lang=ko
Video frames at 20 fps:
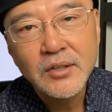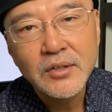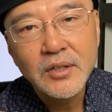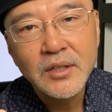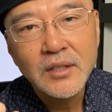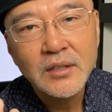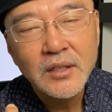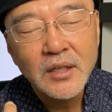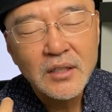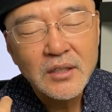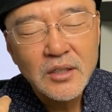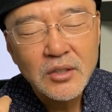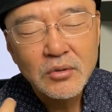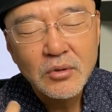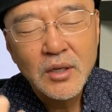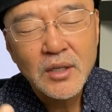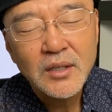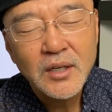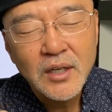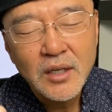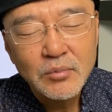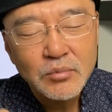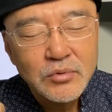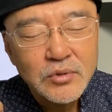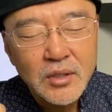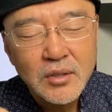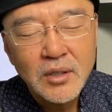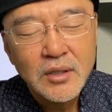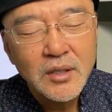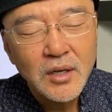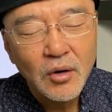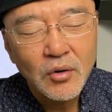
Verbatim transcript: 이렇게 딱 기도하다가 문제를 하다가